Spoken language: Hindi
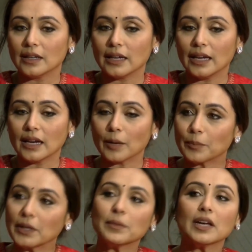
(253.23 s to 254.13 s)
एक
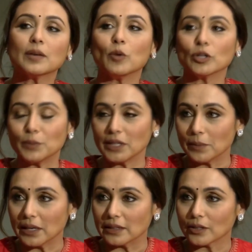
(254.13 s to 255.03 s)
अपने में एक बहुत बड़ी
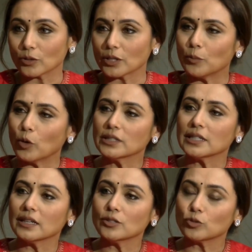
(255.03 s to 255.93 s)
बात है क्योंकि बहुत
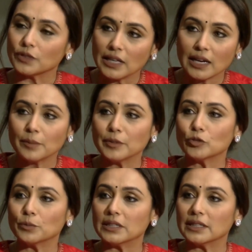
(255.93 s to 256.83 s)
सारी सुविधाएं हमें
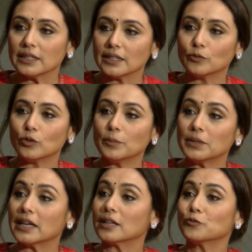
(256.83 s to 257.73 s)
जो मिलती है वो हम
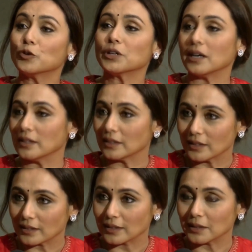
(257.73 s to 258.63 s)
टेकन फॉर ग्रांटेड
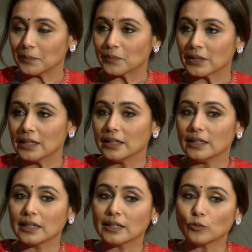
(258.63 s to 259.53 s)
करते हैं
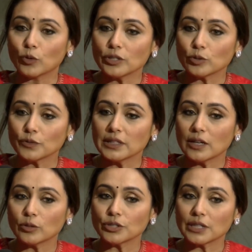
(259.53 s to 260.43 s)
लेकिन वही
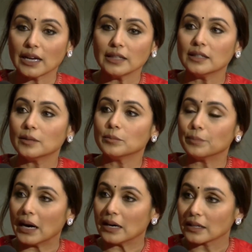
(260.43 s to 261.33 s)
सुविधाओं शायद हम
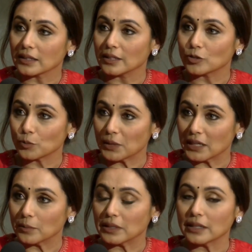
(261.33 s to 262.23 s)
बाहर के देशों में
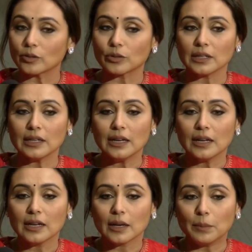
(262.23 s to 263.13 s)
नहीं मिले क्योंकि
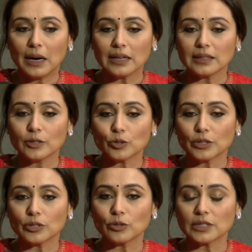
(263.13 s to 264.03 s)
बाहर देशों की जो